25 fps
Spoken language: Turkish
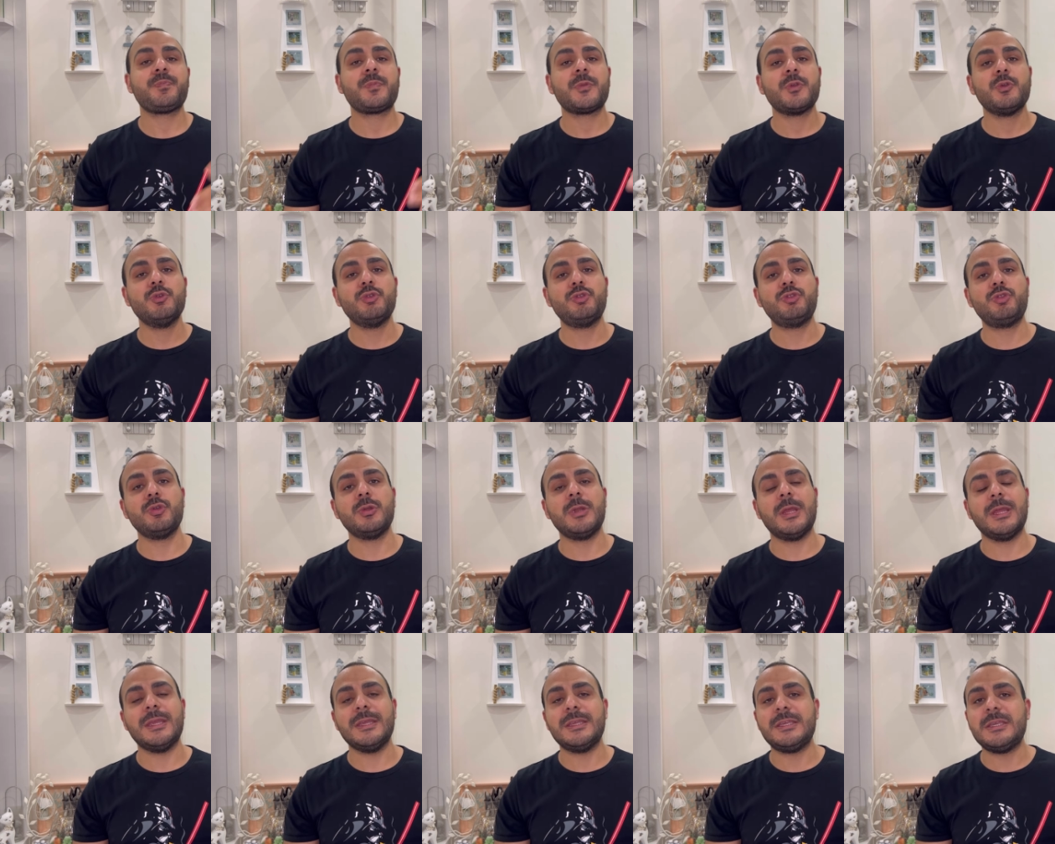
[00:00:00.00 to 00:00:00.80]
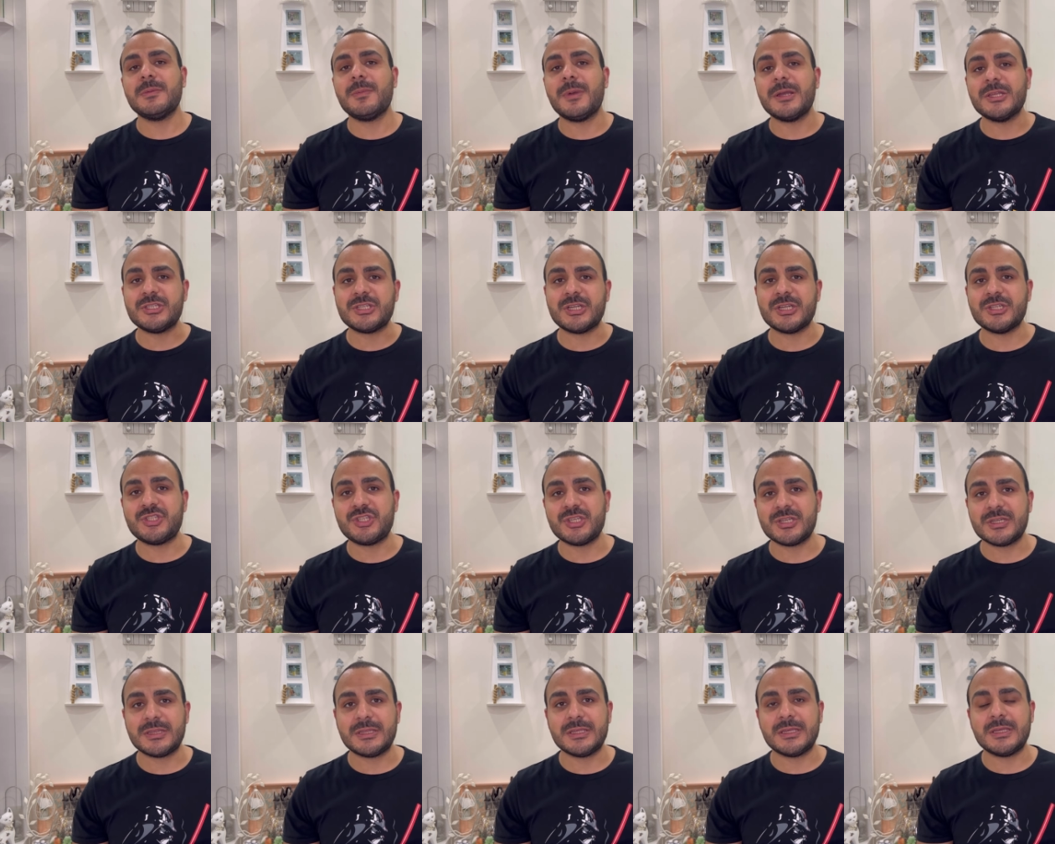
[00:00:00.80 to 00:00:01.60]
Üstüne iki maç
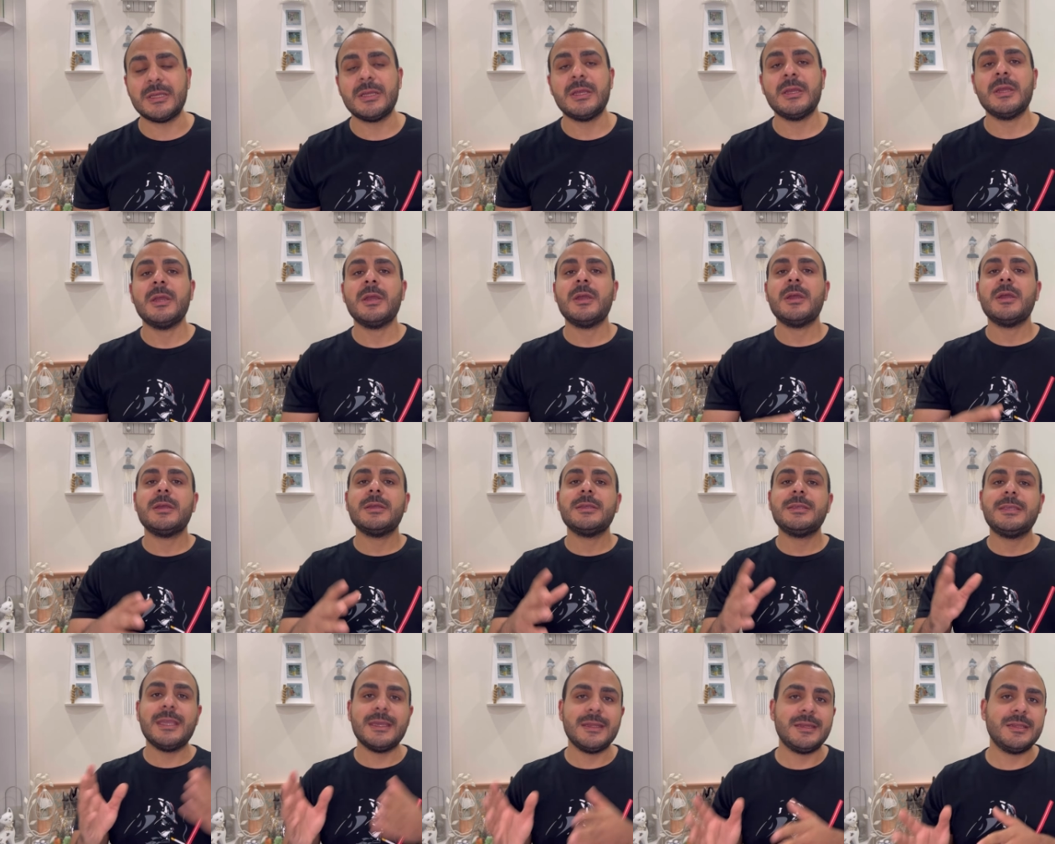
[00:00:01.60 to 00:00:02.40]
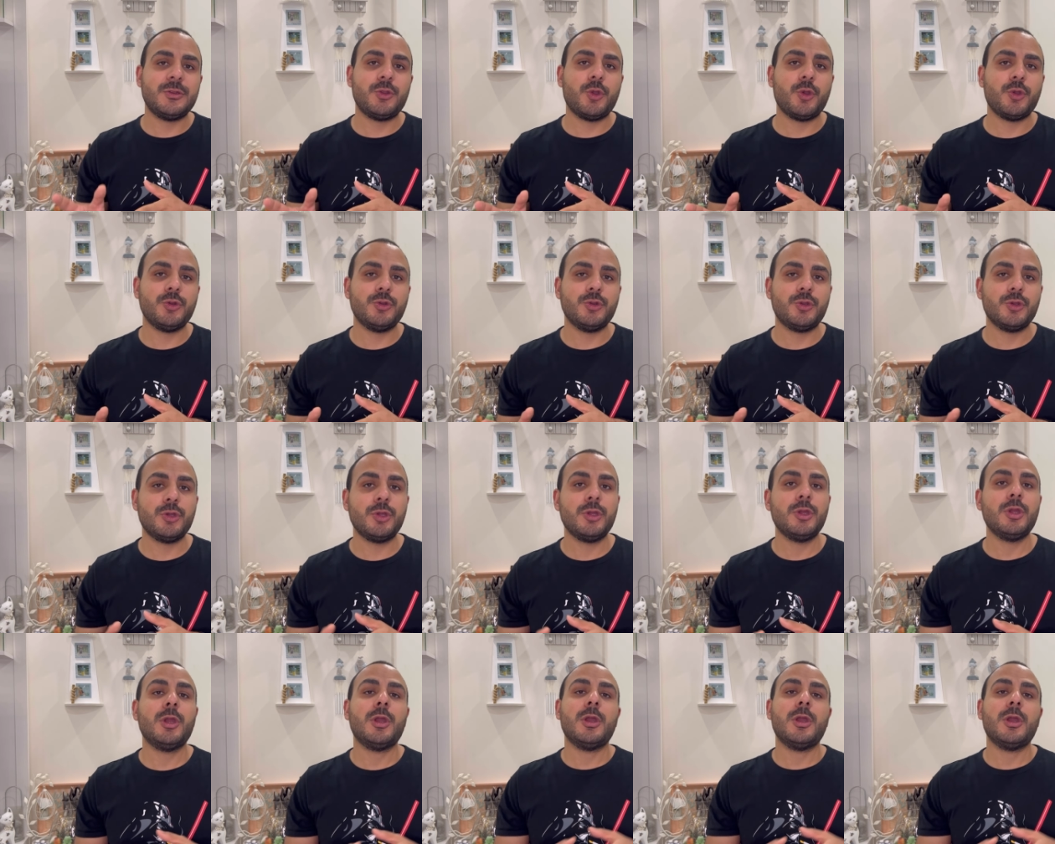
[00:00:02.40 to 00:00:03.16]
kaçırdı. Geri döndü.